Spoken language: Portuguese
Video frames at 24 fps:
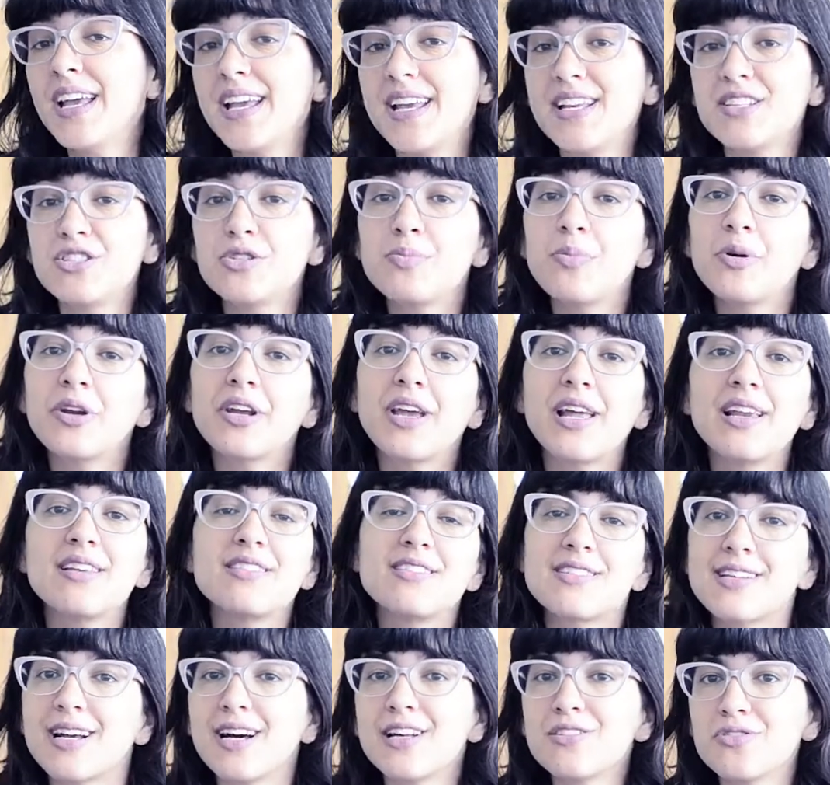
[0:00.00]
Isso porque ele
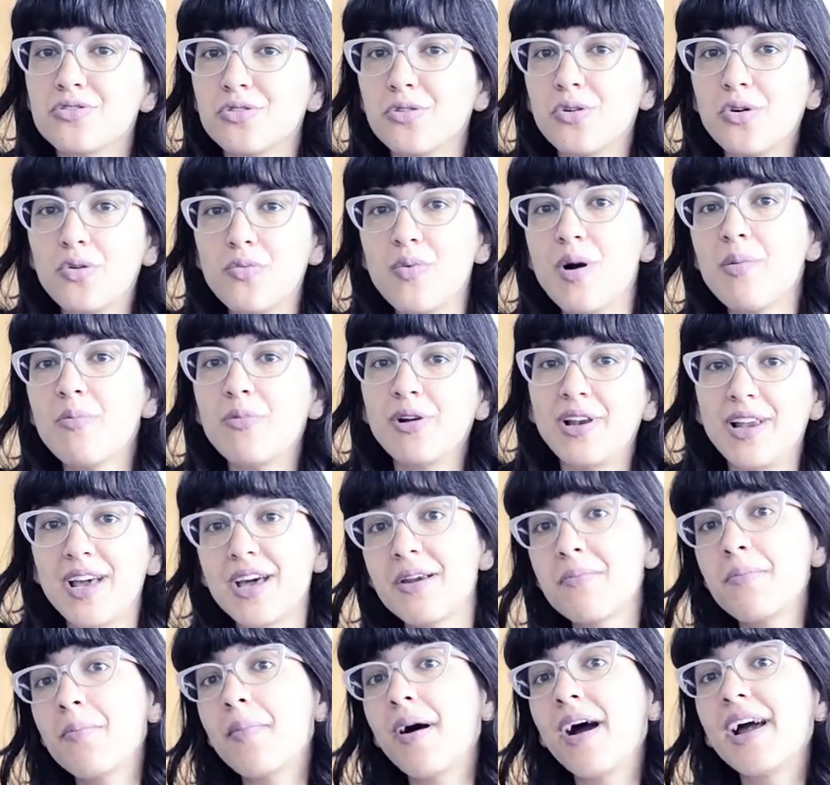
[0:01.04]
se casou com a
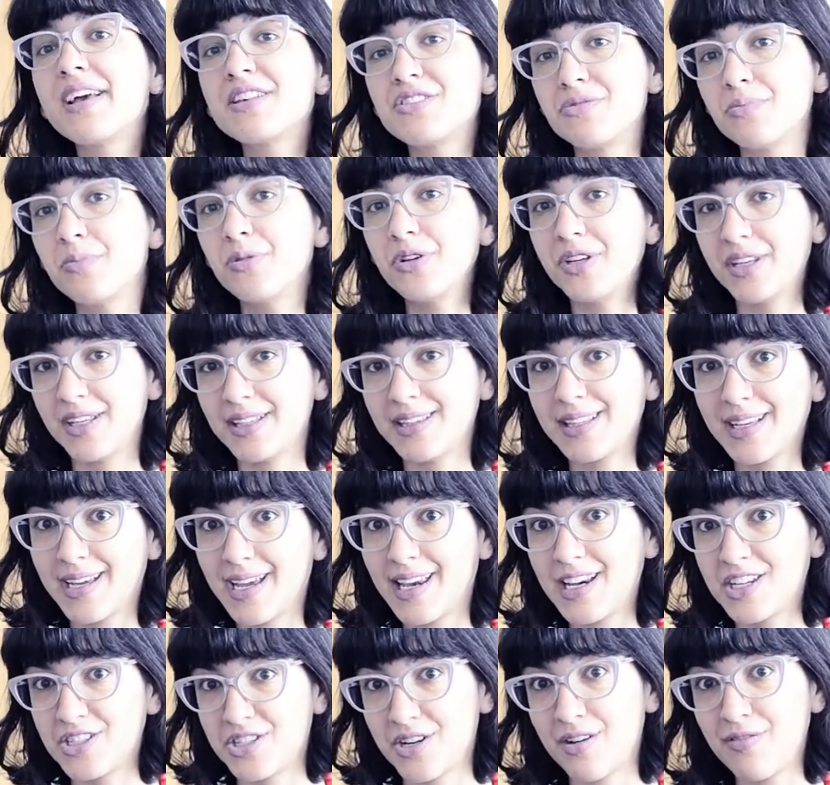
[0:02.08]
mulher mais bonita
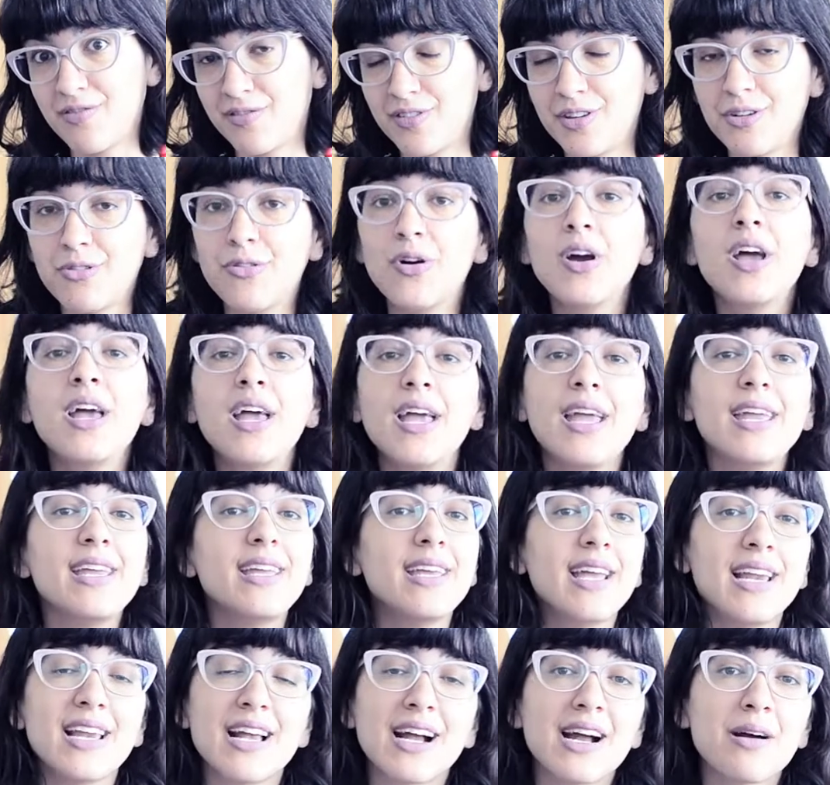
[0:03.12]
que ele já viu
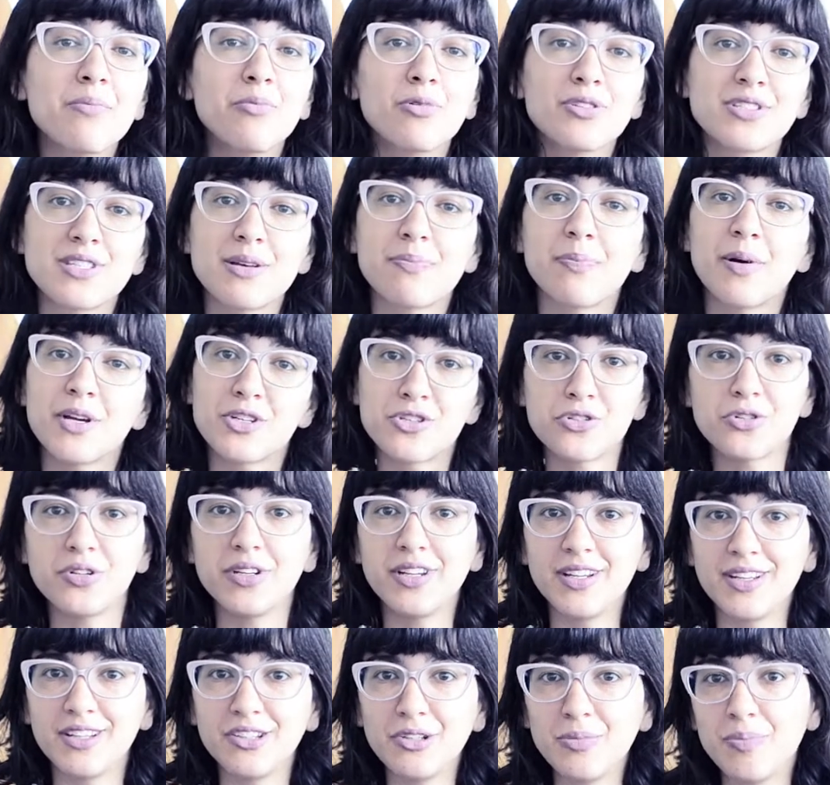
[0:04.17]
e ele acabou se
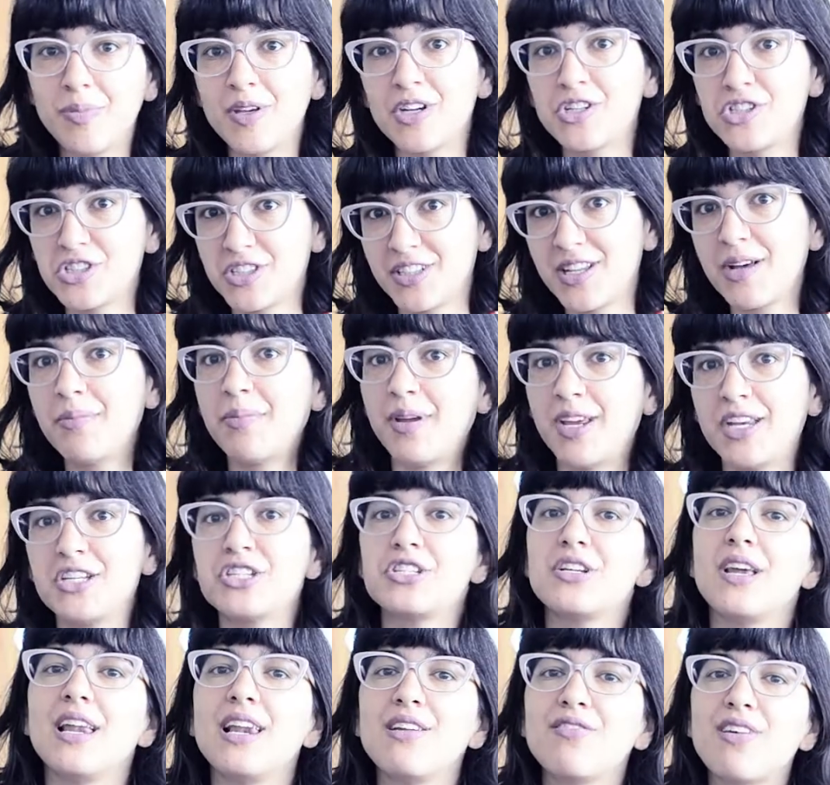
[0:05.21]
apaixonando
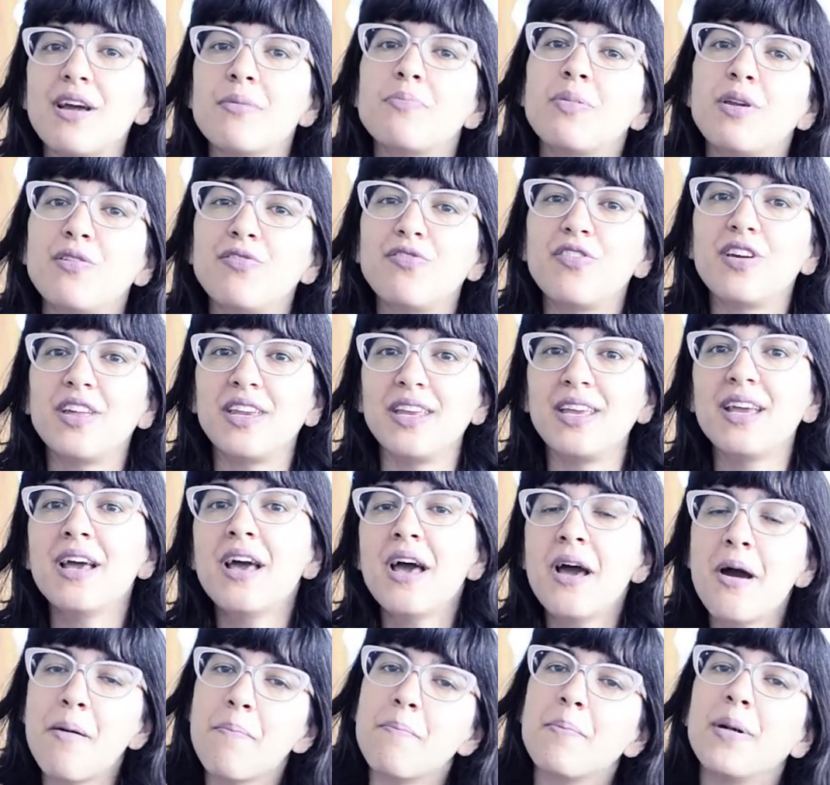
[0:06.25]
perdidamente. Ele vai preferir
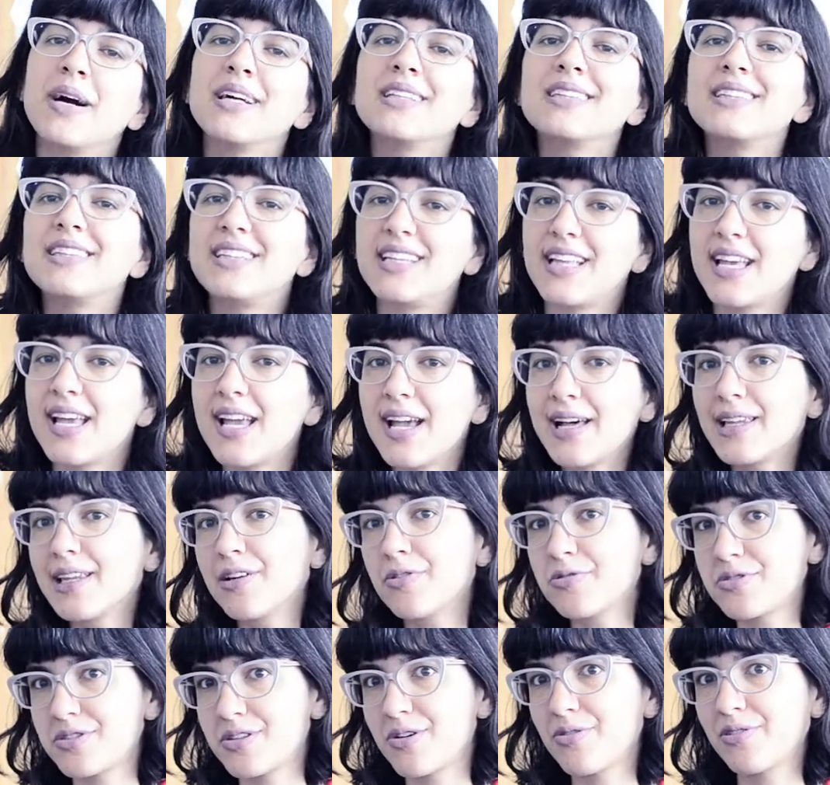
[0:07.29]
manter ela
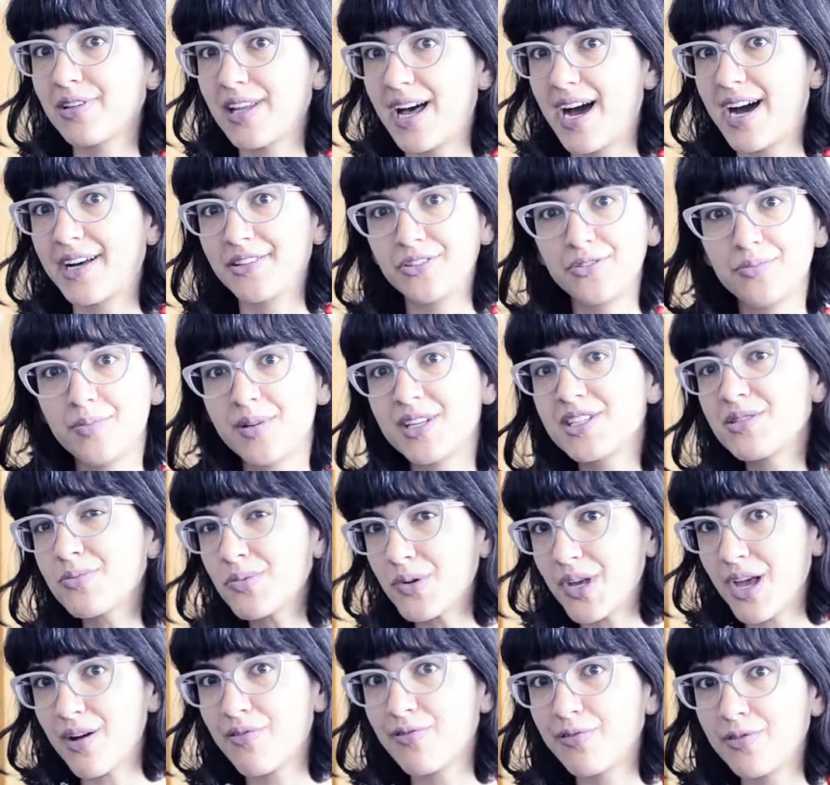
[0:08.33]
ao seu lado, mesmo
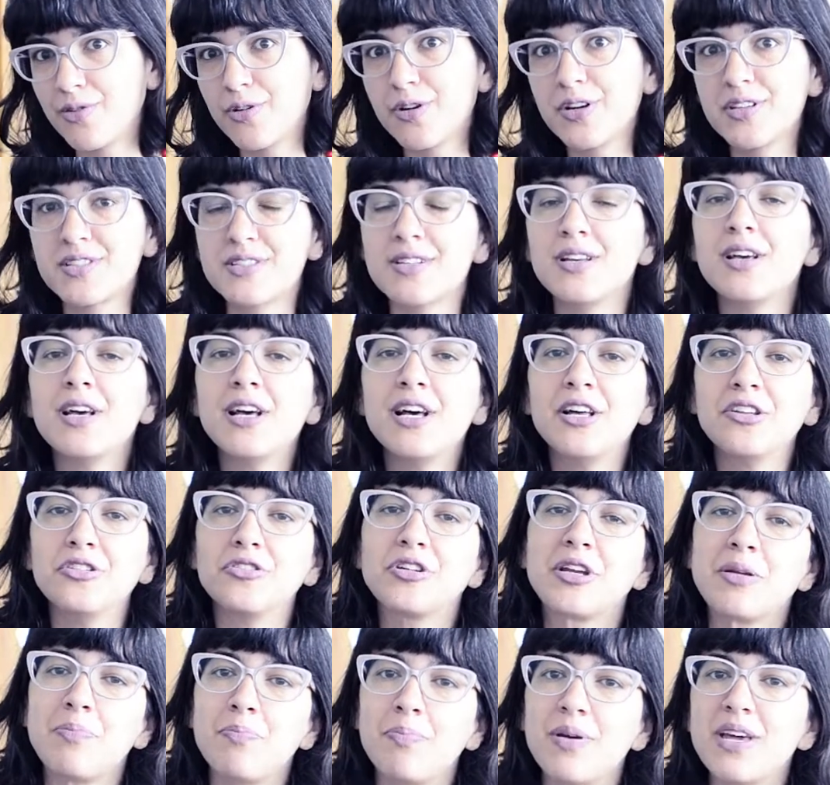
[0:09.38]
que à força, do
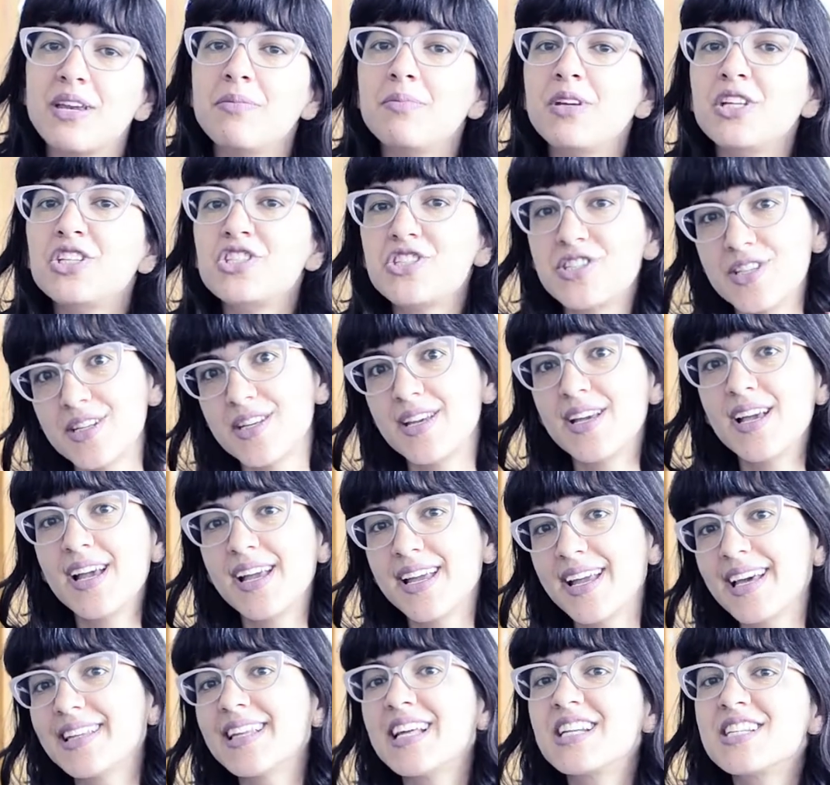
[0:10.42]
que permitir
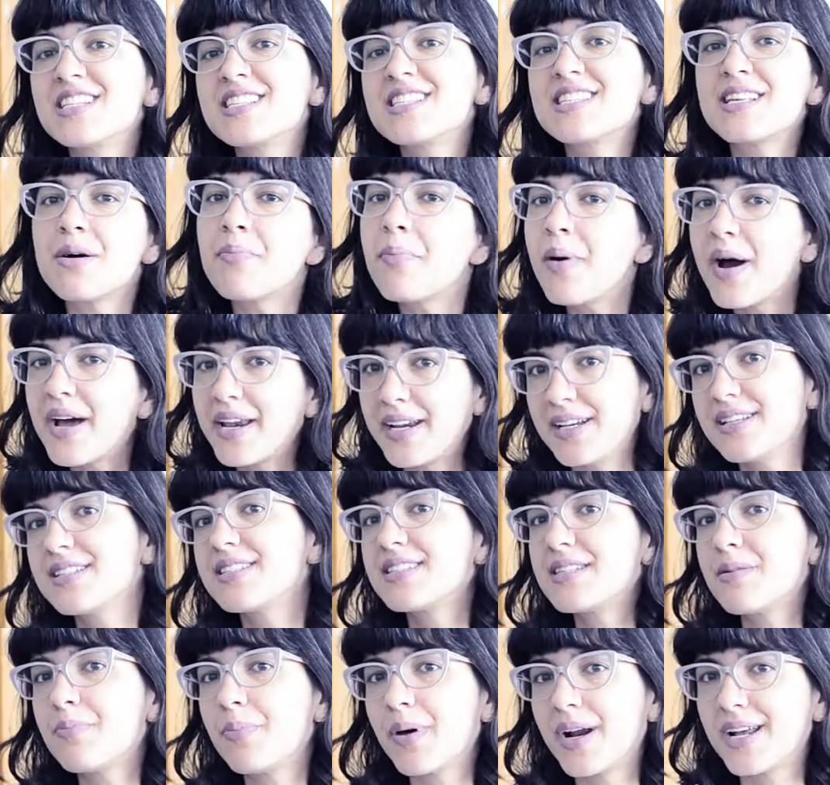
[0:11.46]
que ela
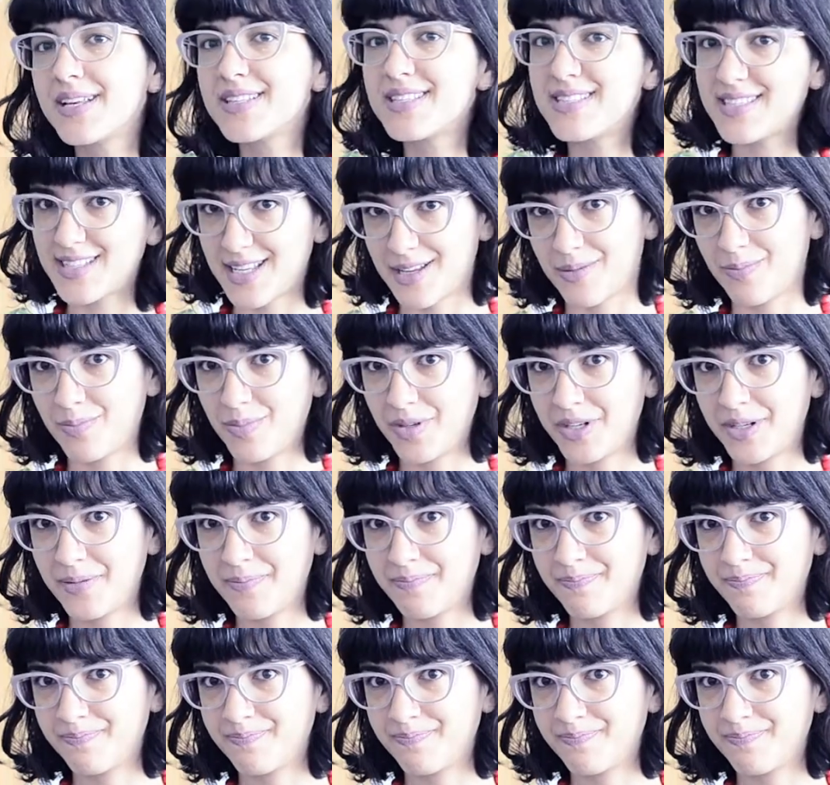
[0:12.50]
desapareça para sempre.